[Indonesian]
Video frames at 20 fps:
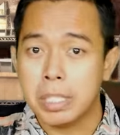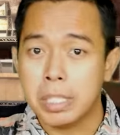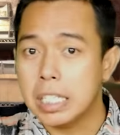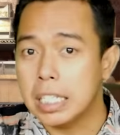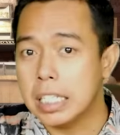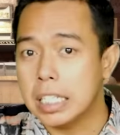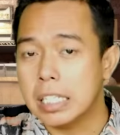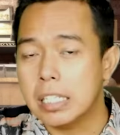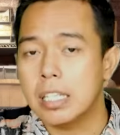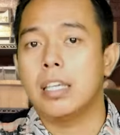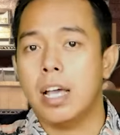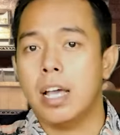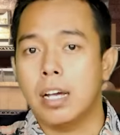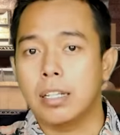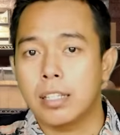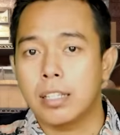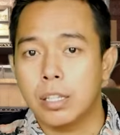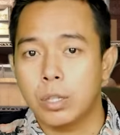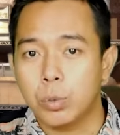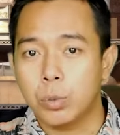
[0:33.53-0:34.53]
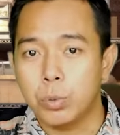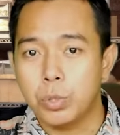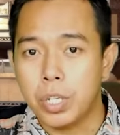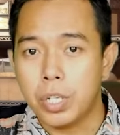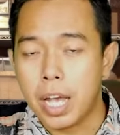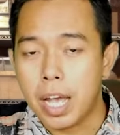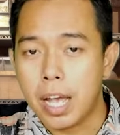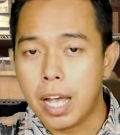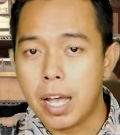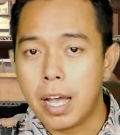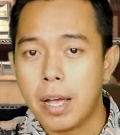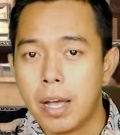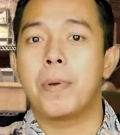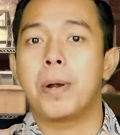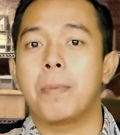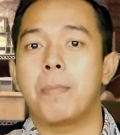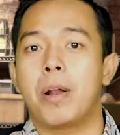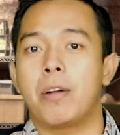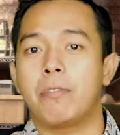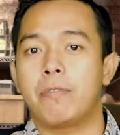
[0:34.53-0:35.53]
bisnis yang tentunya
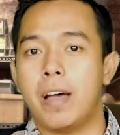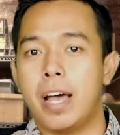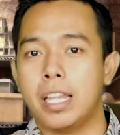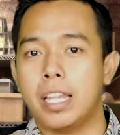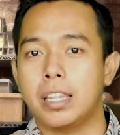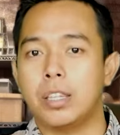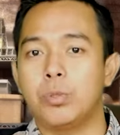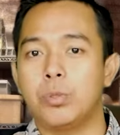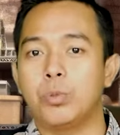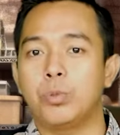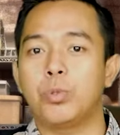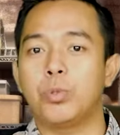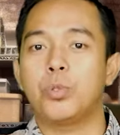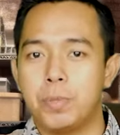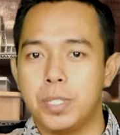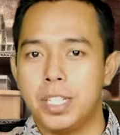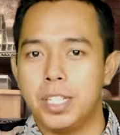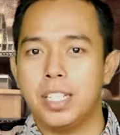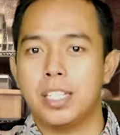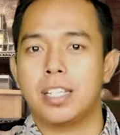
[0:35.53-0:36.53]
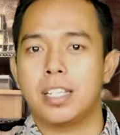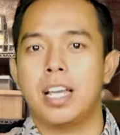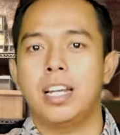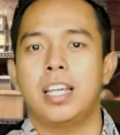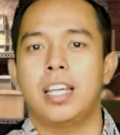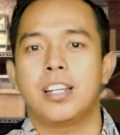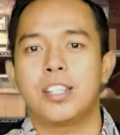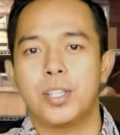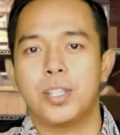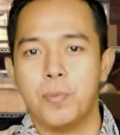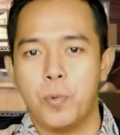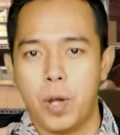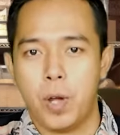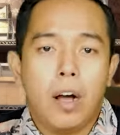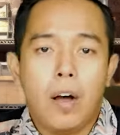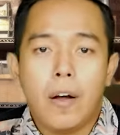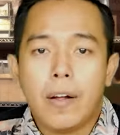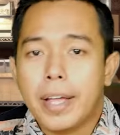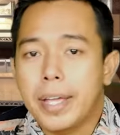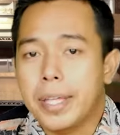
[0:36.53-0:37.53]
bermanfaat untuk bisnis kalian
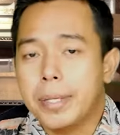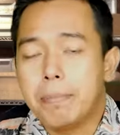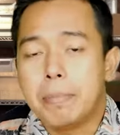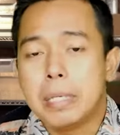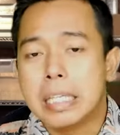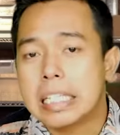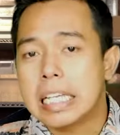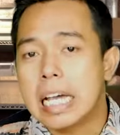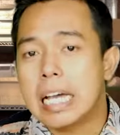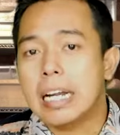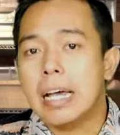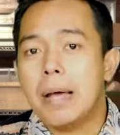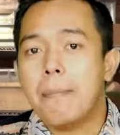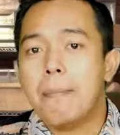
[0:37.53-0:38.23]
semua. Oke, bicara